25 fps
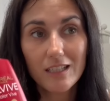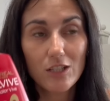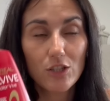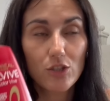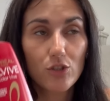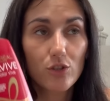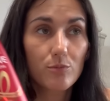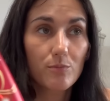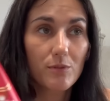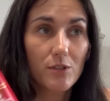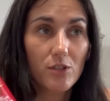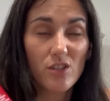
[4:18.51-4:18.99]
Si
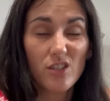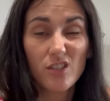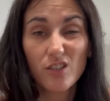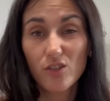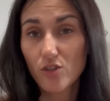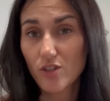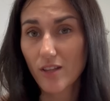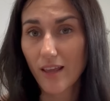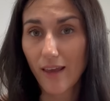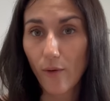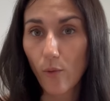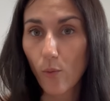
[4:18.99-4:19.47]
sois personas que
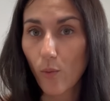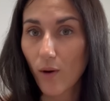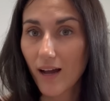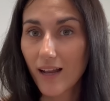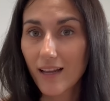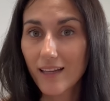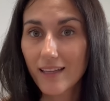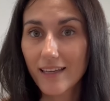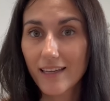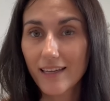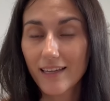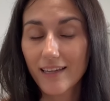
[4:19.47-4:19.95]
os da
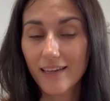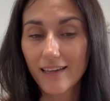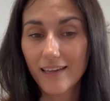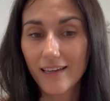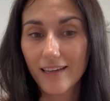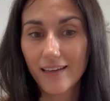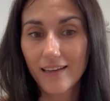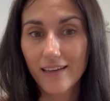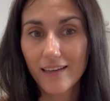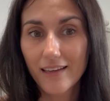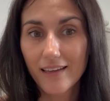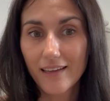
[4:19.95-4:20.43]
igual
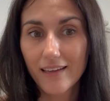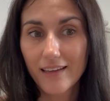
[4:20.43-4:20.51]
que,